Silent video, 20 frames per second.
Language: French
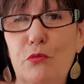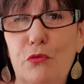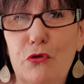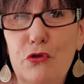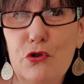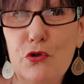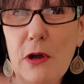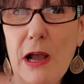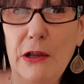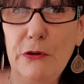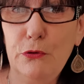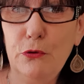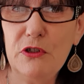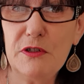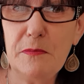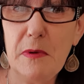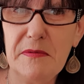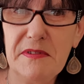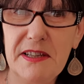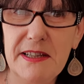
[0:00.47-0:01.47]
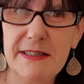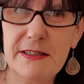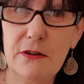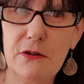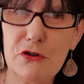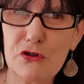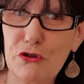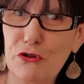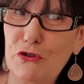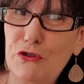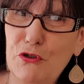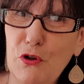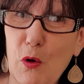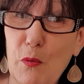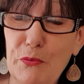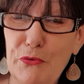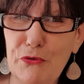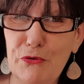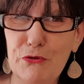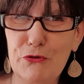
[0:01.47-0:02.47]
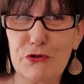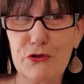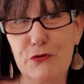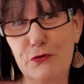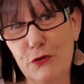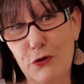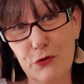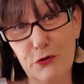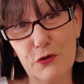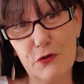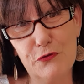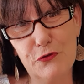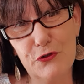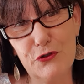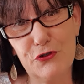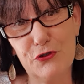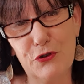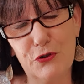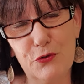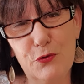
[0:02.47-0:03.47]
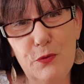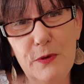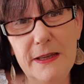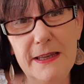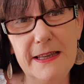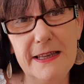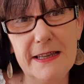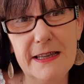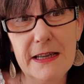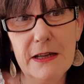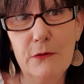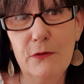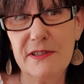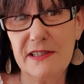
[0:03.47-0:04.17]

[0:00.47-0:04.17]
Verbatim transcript: Bonjour à tous mes petits anges scorpions, je vous retrouve aujourd'hui.